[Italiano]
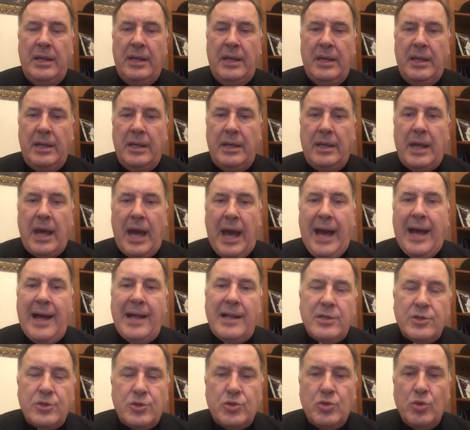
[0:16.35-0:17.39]
eh, ha
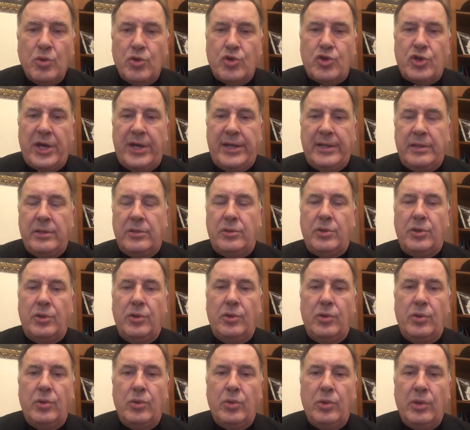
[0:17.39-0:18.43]
al suo
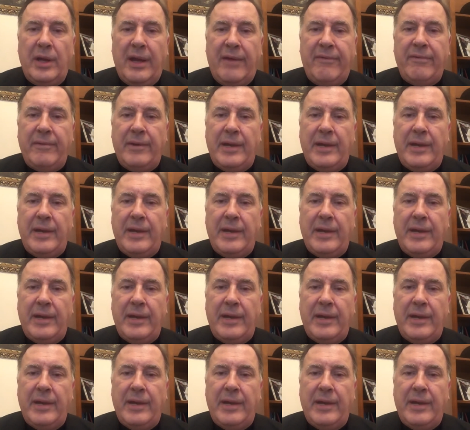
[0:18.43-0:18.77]
centro la,